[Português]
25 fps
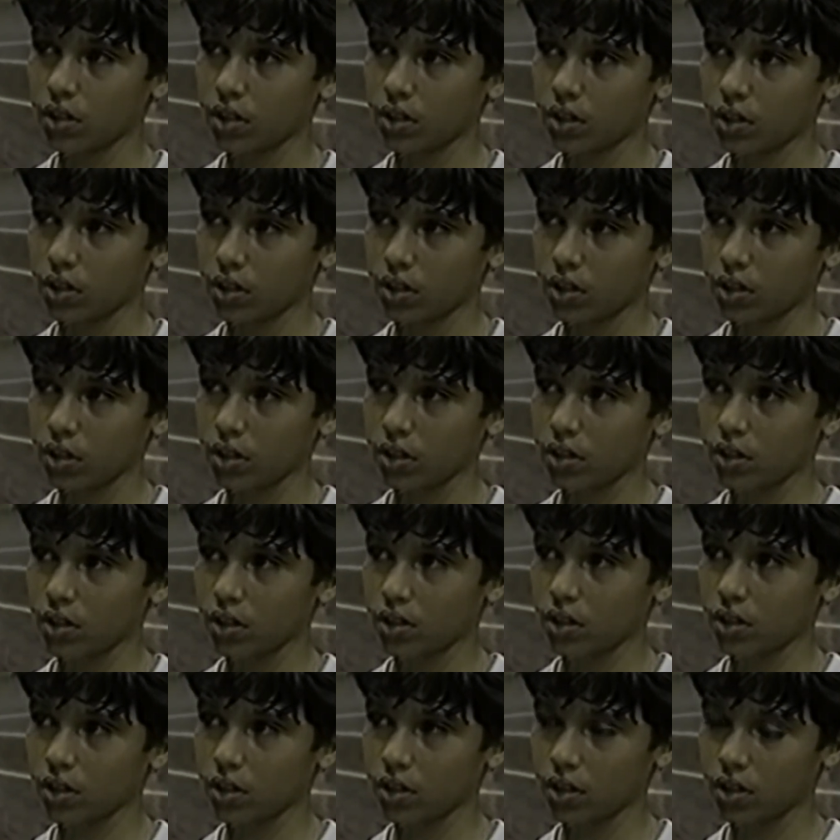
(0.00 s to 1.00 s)
É,
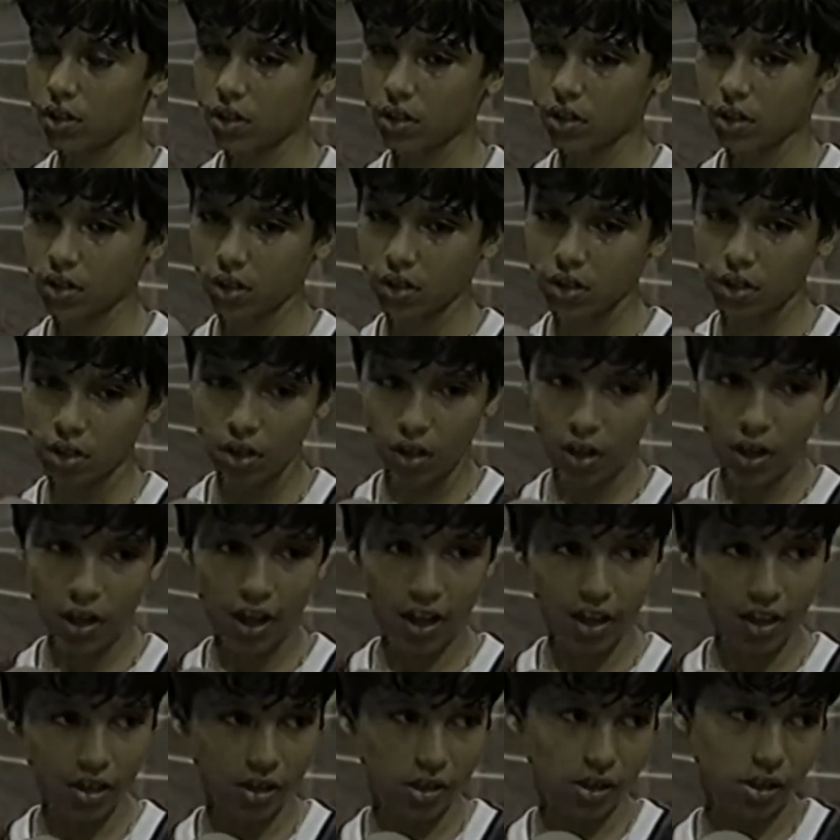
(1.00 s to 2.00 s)
se
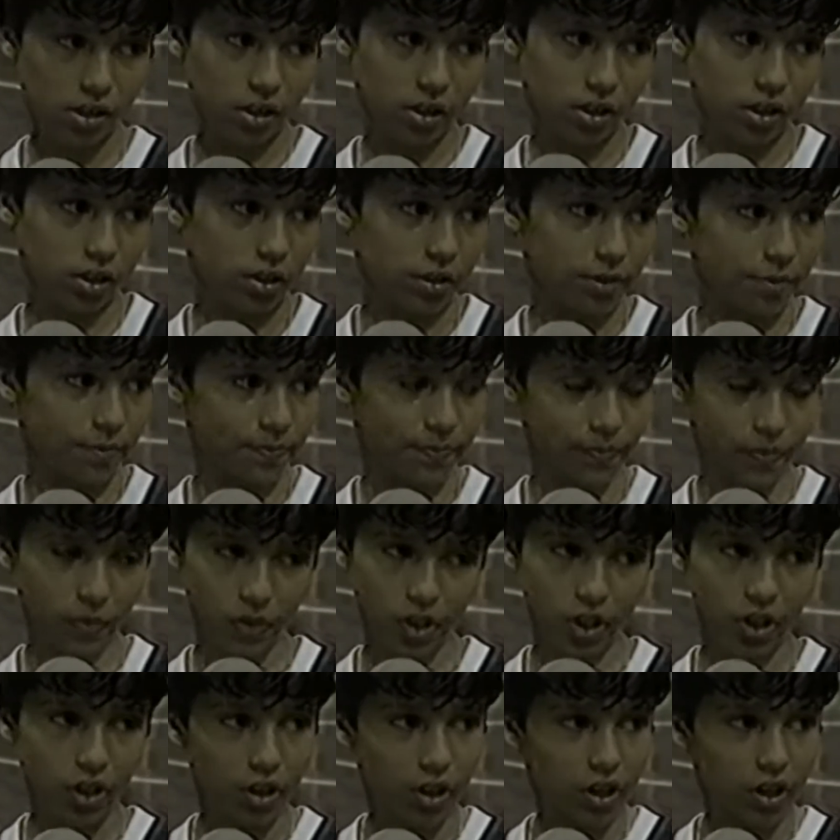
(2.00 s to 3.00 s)
der, né, eu vou tentar ser.